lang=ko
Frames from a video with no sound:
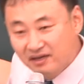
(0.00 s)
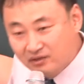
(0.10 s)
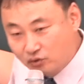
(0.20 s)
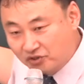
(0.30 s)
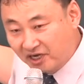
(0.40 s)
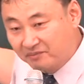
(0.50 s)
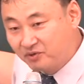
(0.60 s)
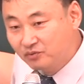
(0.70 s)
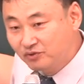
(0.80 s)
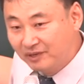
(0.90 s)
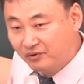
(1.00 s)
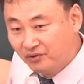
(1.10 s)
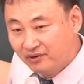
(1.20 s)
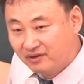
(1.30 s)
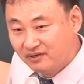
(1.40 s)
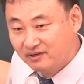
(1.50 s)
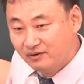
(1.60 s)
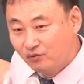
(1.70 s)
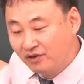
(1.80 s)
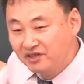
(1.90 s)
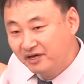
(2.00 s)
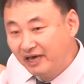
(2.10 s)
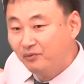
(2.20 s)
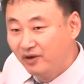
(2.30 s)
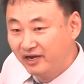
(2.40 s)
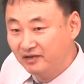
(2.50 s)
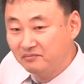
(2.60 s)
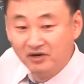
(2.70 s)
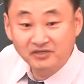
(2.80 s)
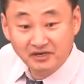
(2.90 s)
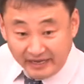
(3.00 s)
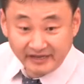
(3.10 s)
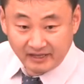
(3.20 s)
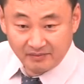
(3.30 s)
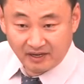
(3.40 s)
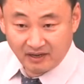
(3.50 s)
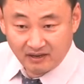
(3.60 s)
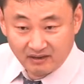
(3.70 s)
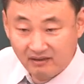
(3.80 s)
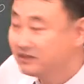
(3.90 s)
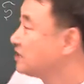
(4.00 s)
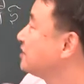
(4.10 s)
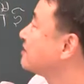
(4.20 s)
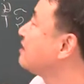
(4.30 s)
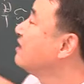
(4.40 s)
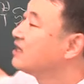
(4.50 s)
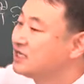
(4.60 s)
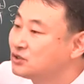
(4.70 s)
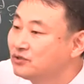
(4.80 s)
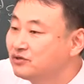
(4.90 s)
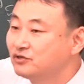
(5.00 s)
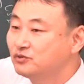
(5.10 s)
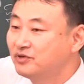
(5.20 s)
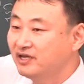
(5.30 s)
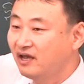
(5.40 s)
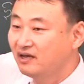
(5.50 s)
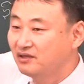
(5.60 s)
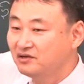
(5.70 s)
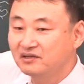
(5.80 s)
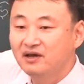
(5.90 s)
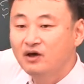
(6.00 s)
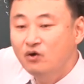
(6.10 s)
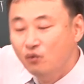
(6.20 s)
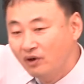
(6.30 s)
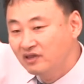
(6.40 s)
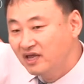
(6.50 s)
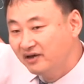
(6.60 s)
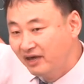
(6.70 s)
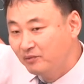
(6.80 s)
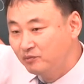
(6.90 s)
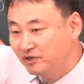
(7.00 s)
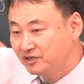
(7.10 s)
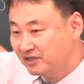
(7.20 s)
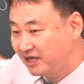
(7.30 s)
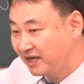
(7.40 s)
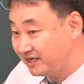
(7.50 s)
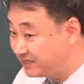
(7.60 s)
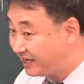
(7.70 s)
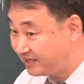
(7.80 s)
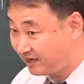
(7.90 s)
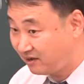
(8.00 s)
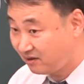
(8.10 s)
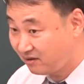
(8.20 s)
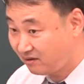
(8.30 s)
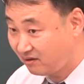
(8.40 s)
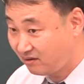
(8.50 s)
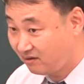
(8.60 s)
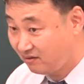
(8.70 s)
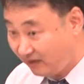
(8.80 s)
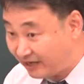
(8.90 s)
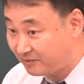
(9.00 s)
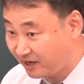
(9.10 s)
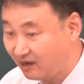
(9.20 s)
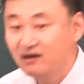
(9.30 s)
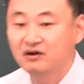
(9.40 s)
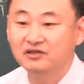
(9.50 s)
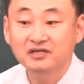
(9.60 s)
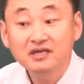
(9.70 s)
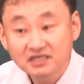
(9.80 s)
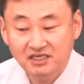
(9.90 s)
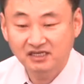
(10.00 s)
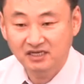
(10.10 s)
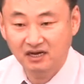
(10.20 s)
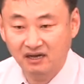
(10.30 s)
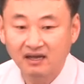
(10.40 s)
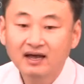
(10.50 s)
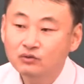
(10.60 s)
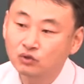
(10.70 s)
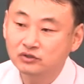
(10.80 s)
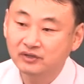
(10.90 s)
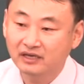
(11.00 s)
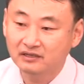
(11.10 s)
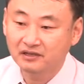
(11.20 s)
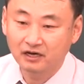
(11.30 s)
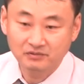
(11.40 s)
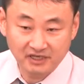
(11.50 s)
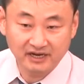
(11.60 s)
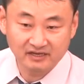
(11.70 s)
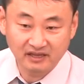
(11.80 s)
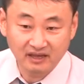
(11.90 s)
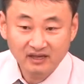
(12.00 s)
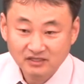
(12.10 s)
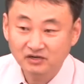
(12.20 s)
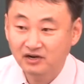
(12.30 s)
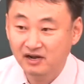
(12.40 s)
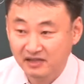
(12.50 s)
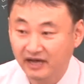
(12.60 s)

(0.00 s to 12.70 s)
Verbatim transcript: 소유자 비용 부담으로 원상 회복하라는 명령을 내리게 됩니다. 대신 기존 건축물에 대해서는 원상 회복 명령 대상이 다 아니다. 아닙니다. 그것은 시행자가 도시군 개설 사업 시행할 때 철거할